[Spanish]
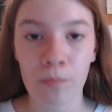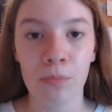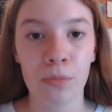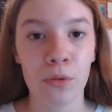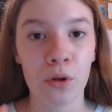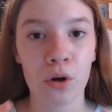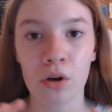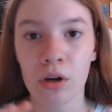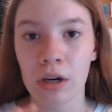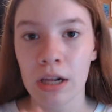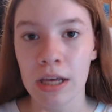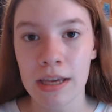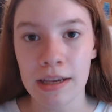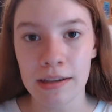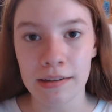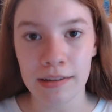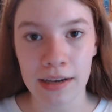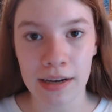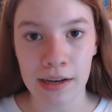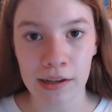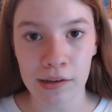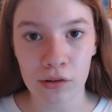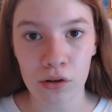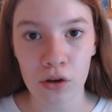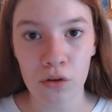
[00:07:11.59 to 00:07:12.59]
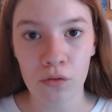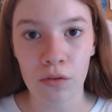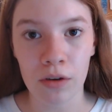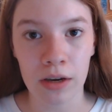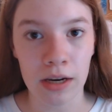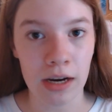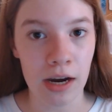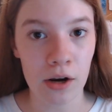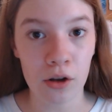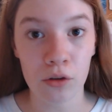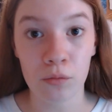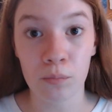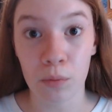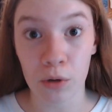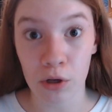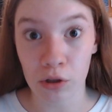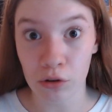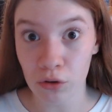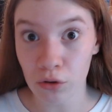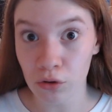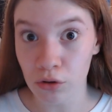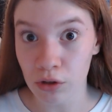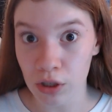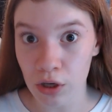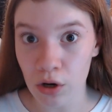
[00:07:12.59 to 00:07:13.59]
no rayéis en eso, fijaros, por
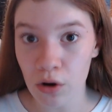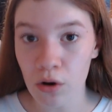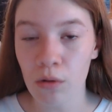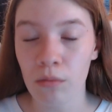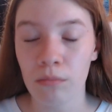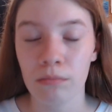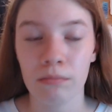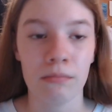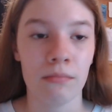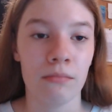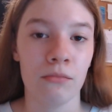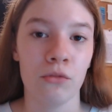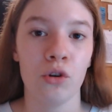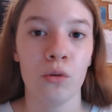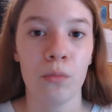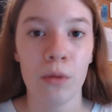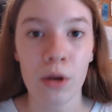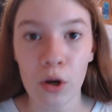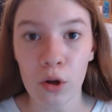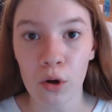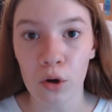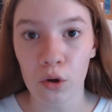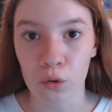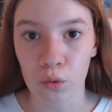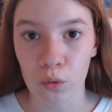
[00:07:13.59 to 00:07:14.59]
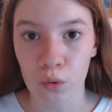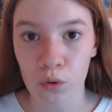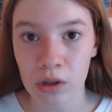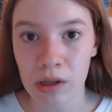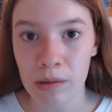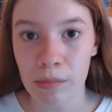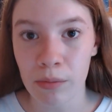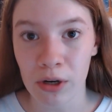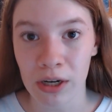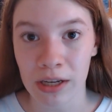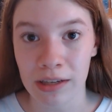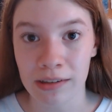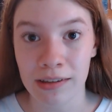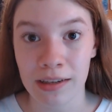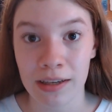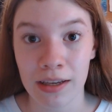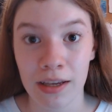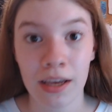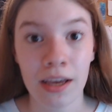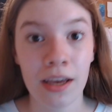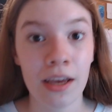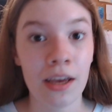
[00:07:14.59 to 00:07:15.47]
eso os digo, mm, subir lo que os guste, porque si